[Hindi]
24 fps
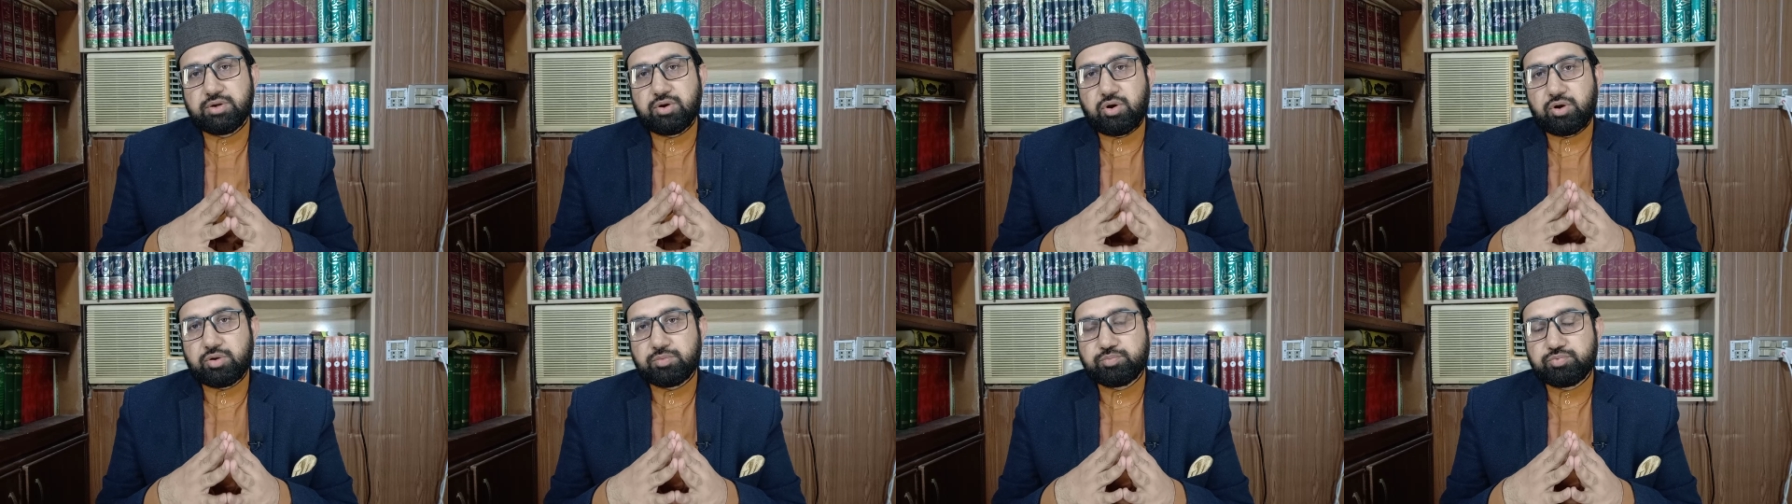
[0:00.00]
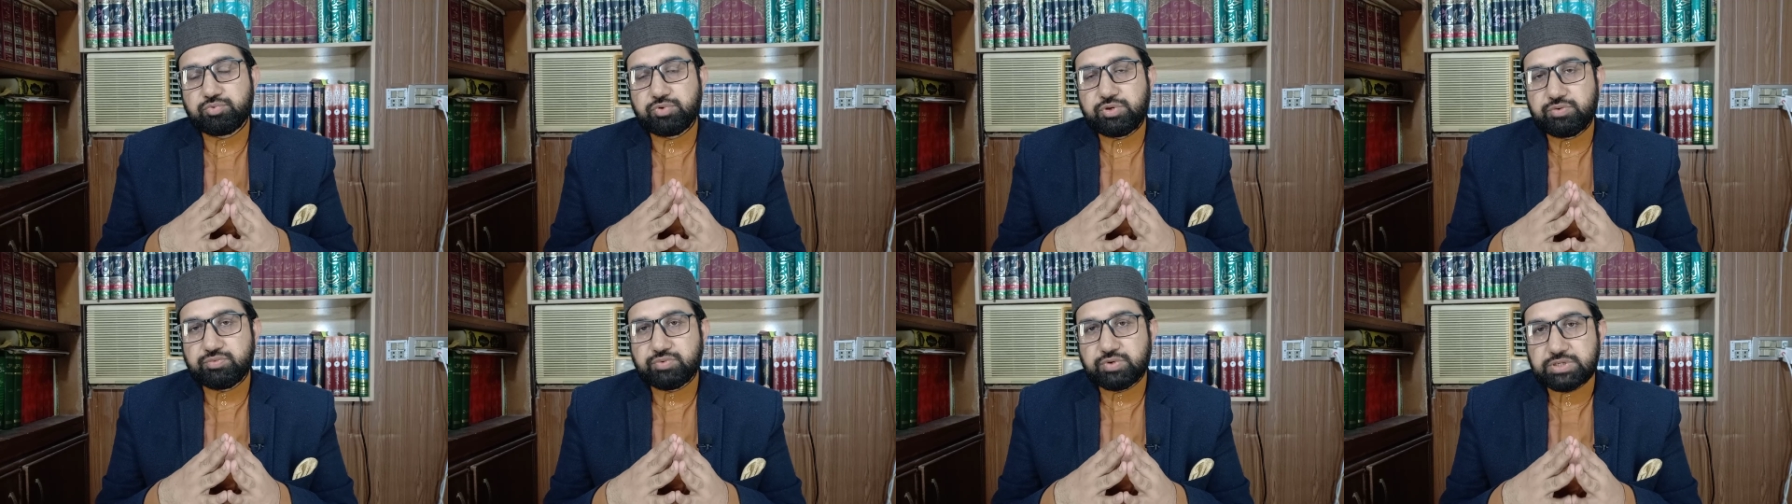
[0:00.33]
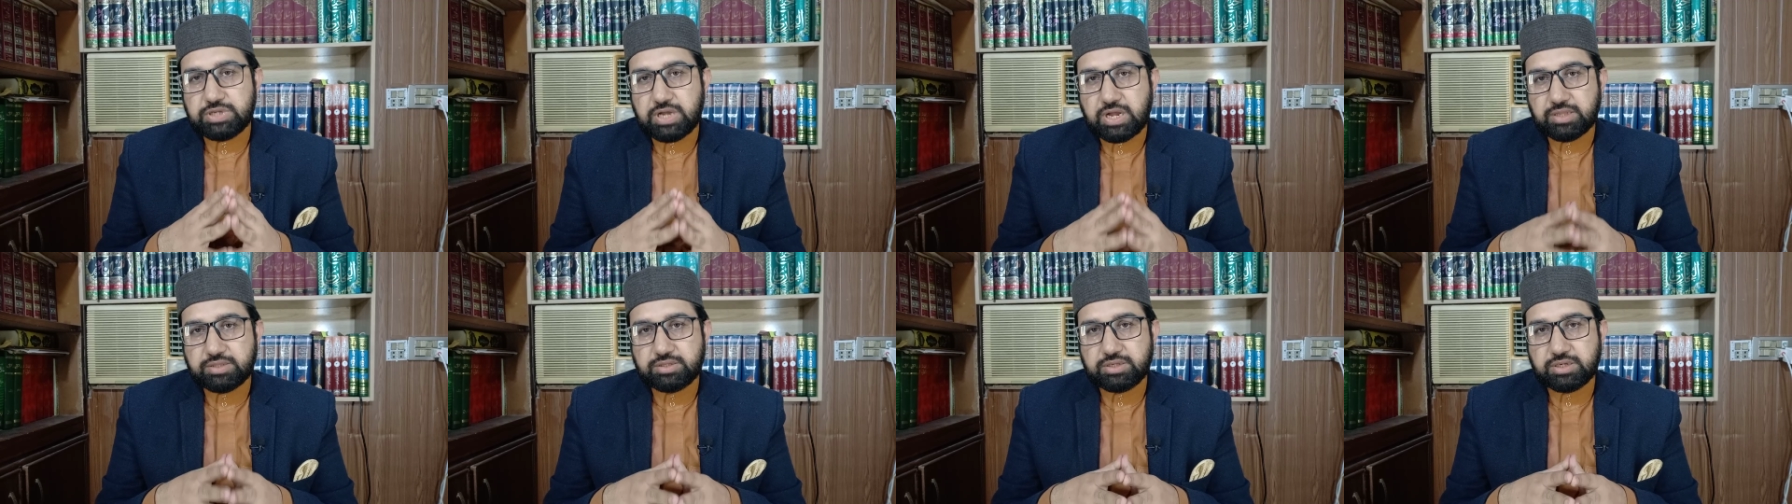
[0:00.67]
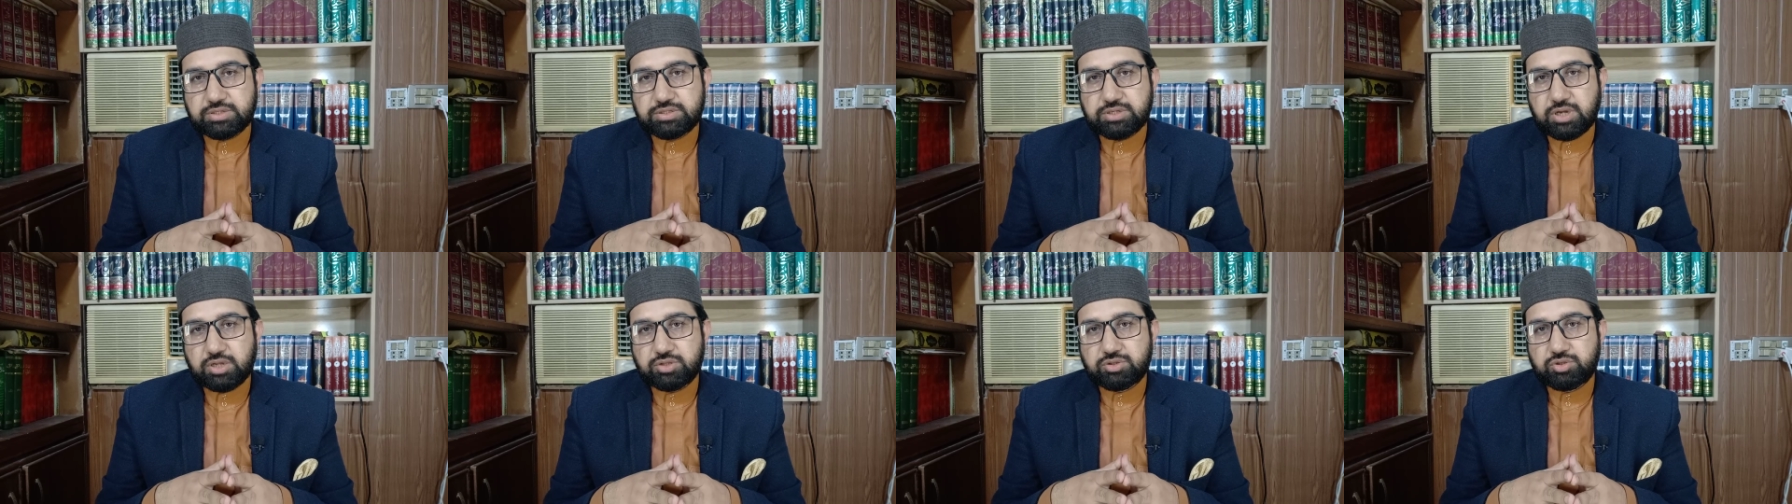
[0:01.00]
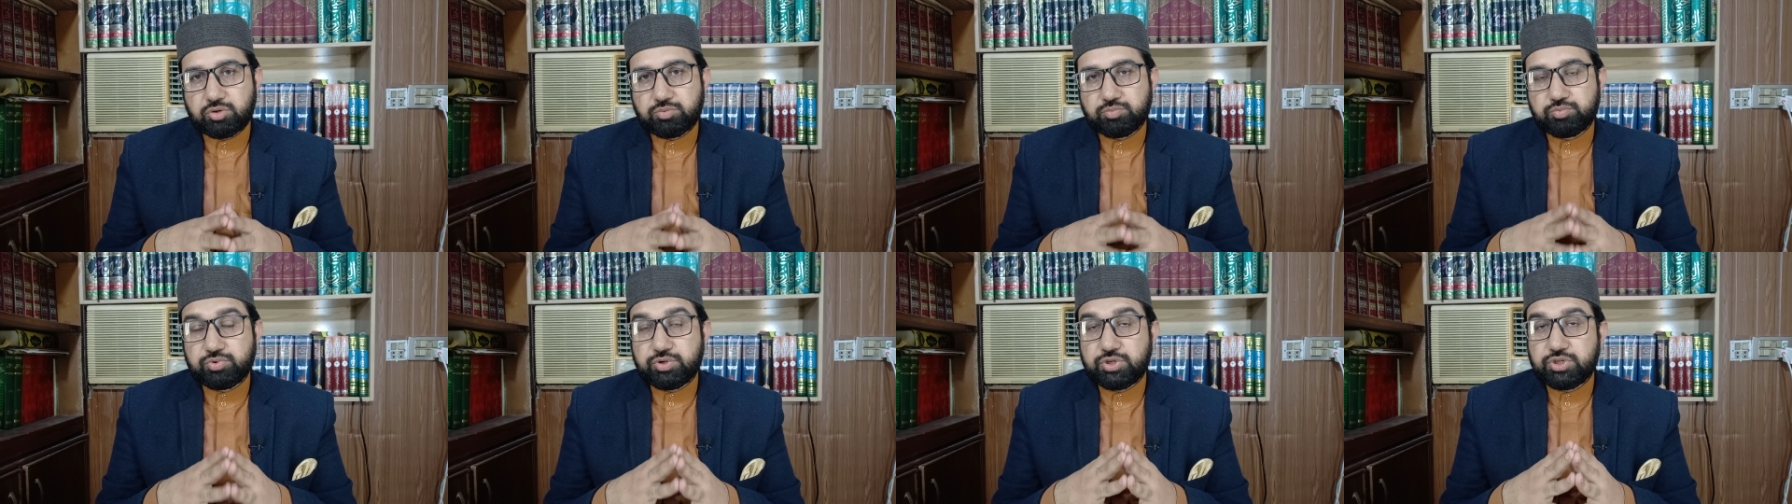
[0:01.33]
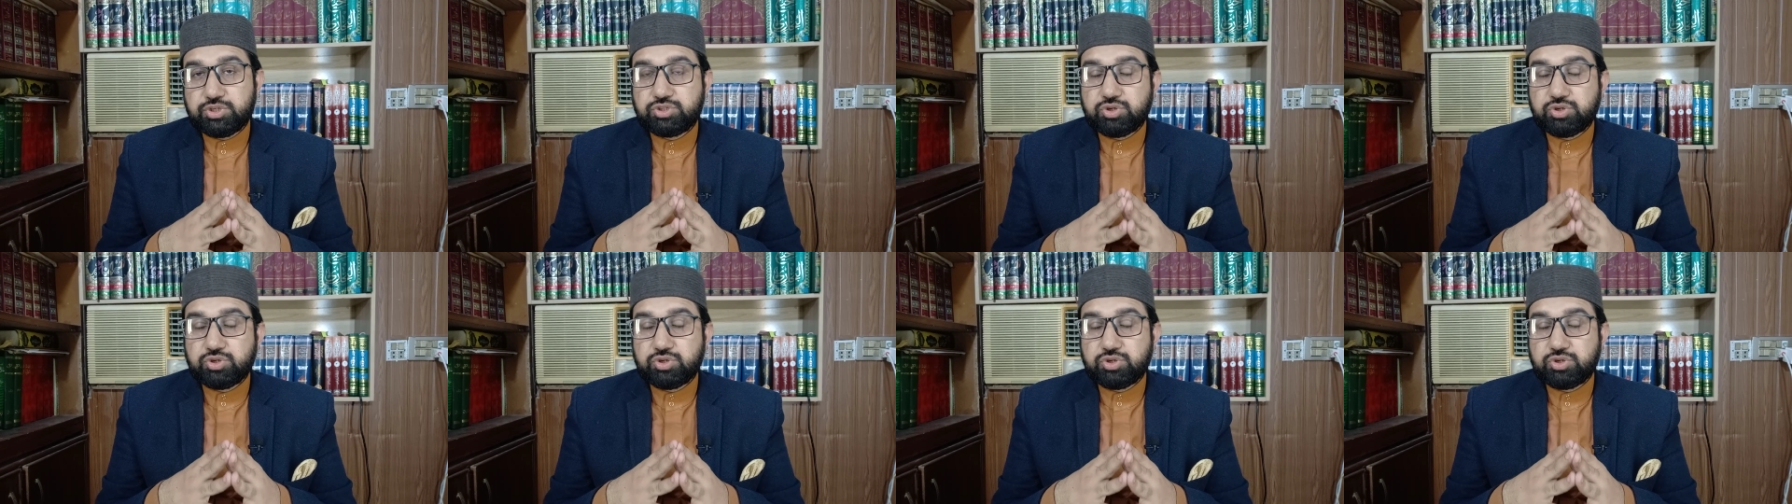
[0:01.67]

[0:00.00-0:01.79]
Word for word: और पूरी वजाहत के साथ और पूरे